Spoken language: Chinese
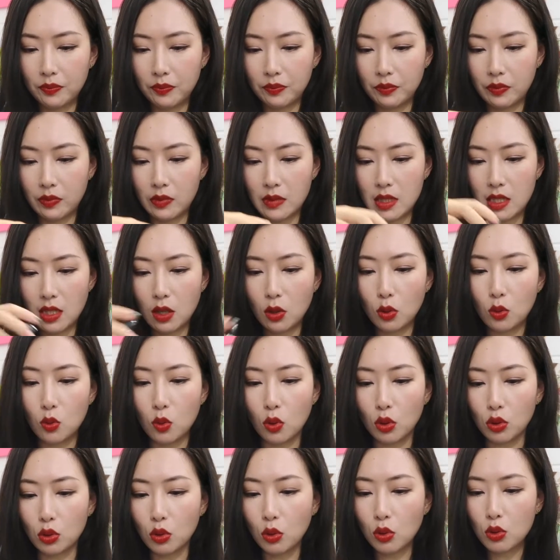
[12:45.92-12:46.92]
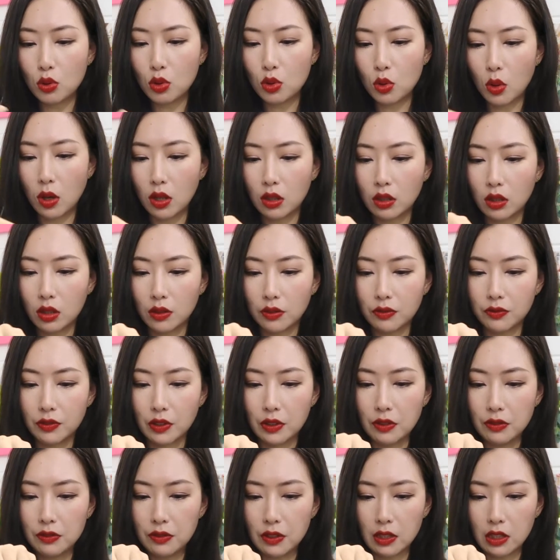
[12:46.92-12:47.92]
嗯像果冻状的
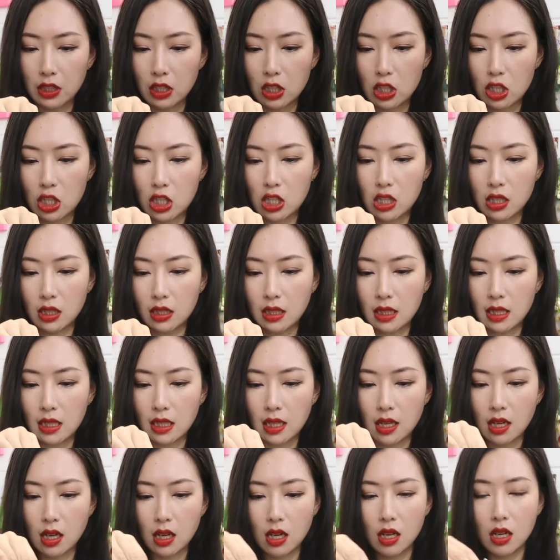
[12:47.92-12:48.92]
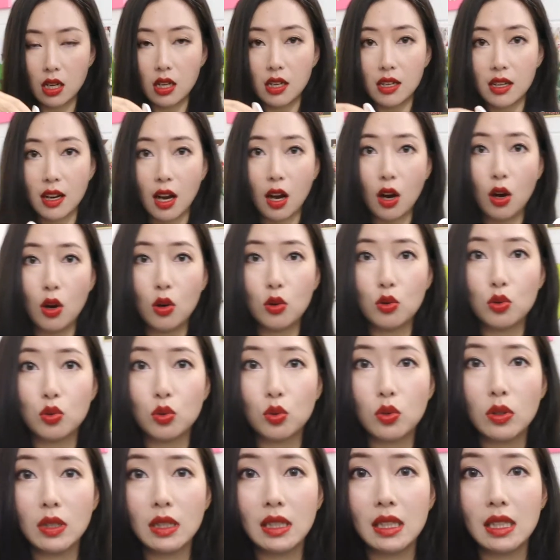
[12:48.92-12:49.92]
粉粉的质地，然后
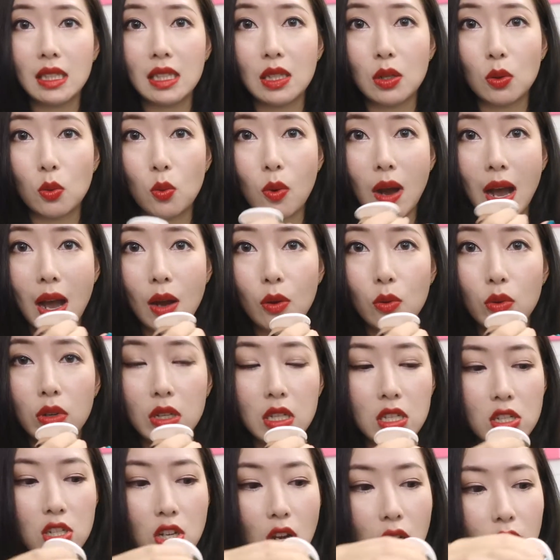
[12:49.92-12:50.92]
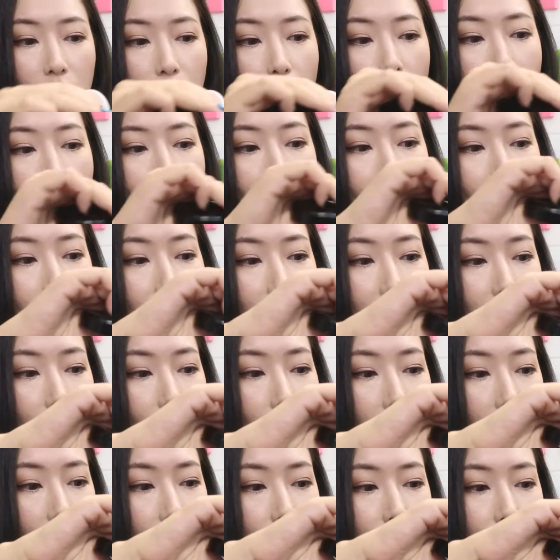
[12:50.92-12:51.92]
如果你挖过一勺的话，你再
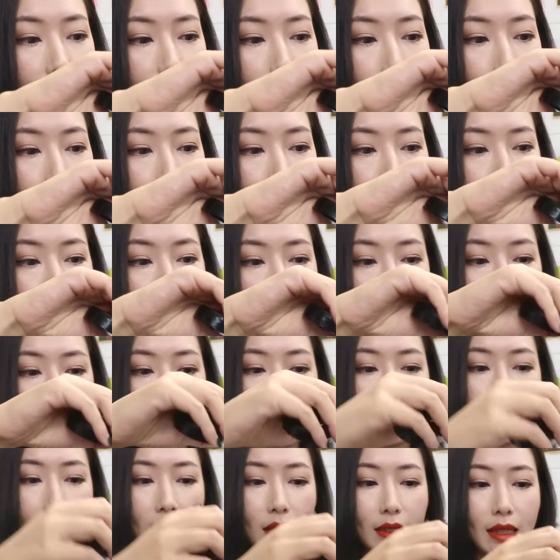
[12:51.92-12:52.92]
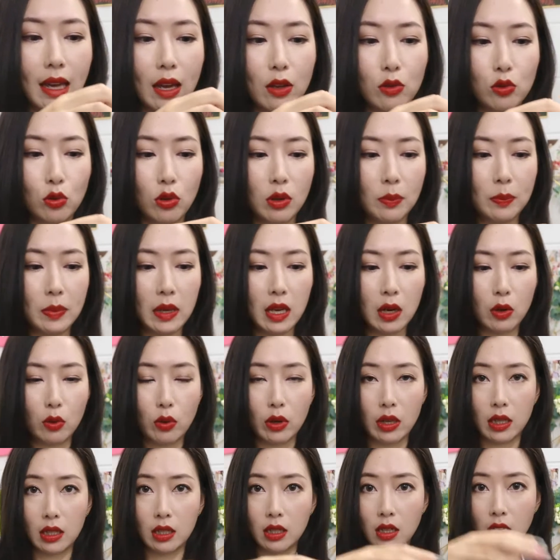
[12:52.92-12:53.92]
把它放回去，第二天它又会变
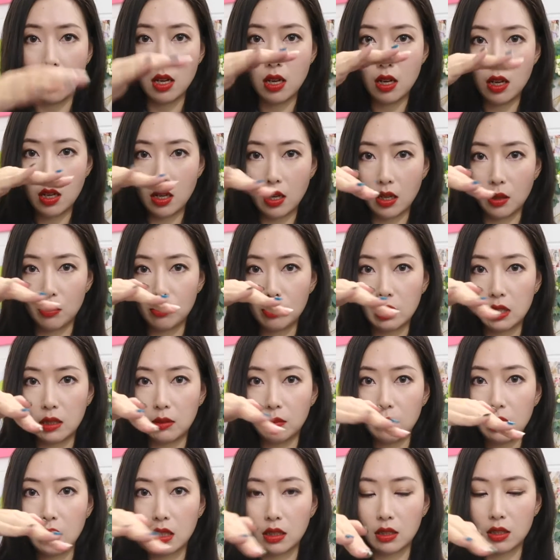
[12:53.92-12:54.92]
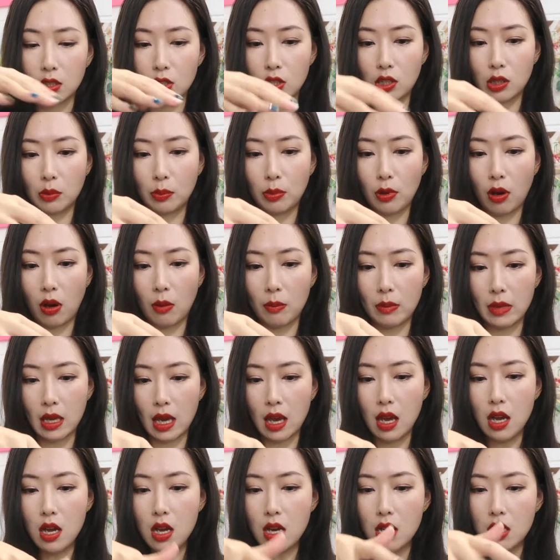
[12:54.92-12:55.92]
回一个。很平平的这个表
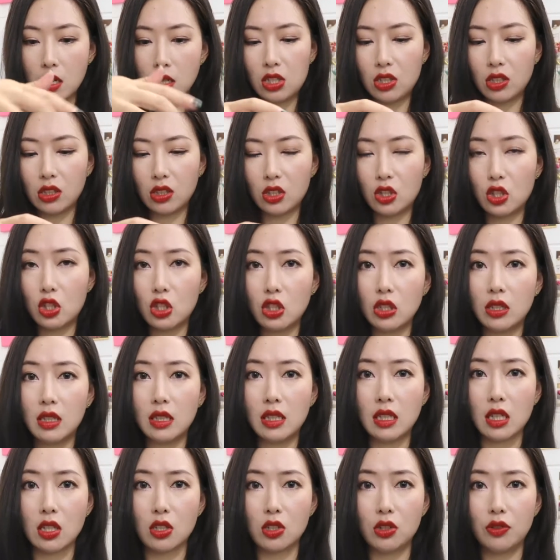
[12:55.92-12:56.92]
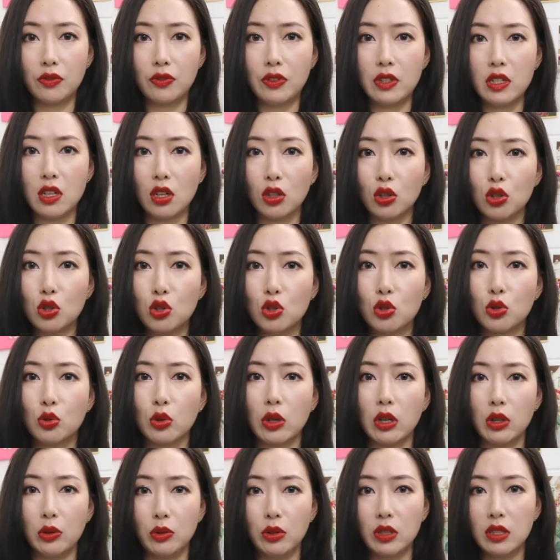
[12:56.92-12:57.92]
面，那个质地也是非常的
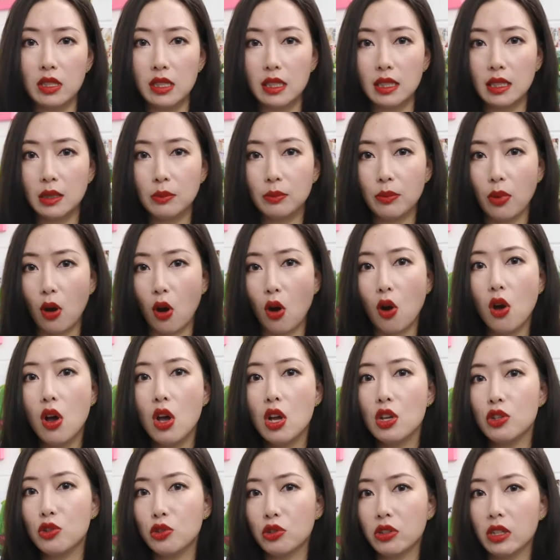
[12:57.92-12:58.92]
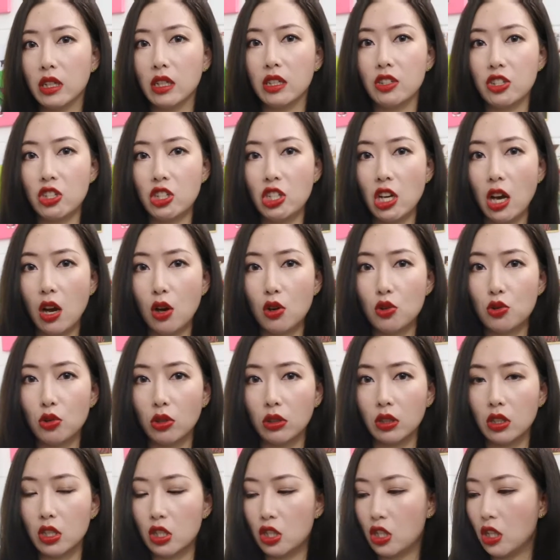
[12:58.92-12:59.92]
水润轻薄，就是很胶
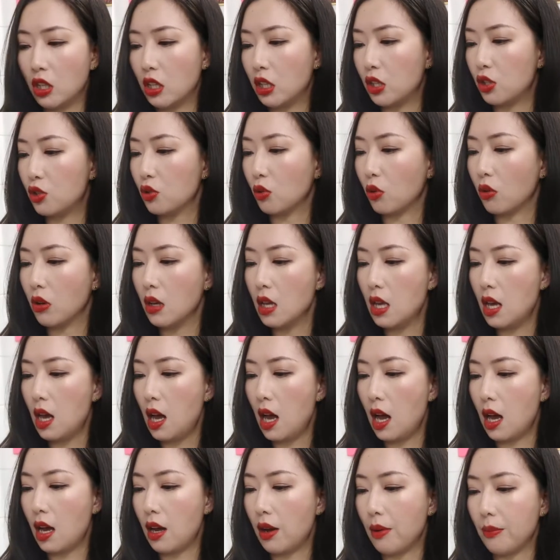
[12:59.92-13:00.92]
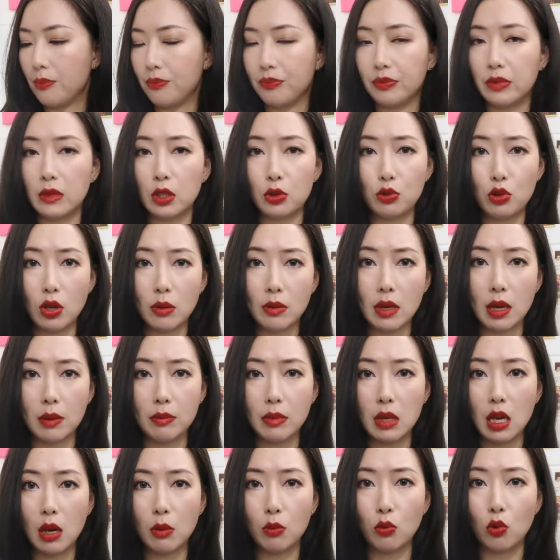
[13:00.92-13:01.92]
状的这一种，嗯，睡眠
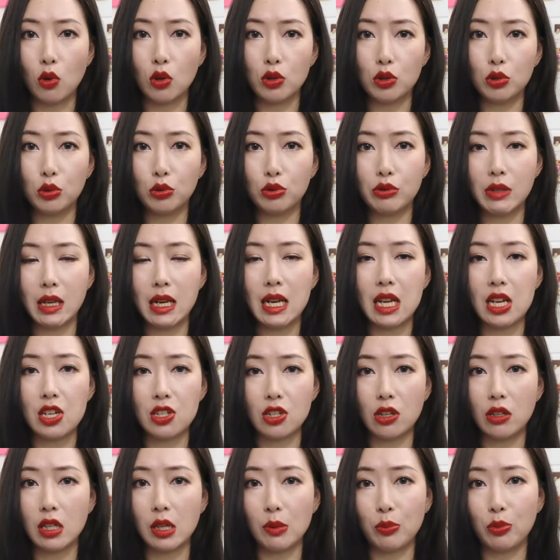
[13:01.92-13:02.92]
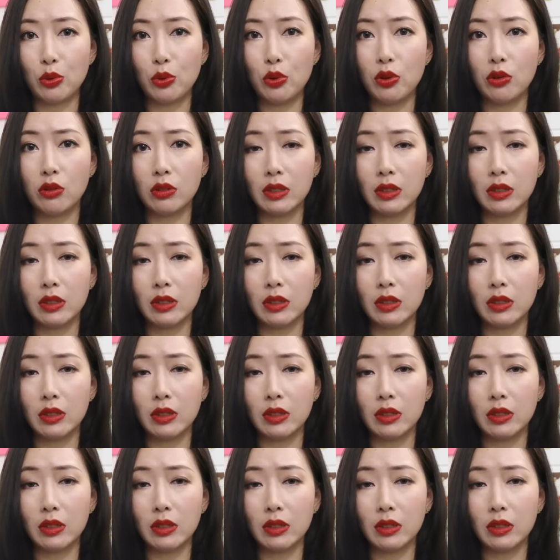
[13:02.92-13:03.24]
面膜就涂在脸上也不会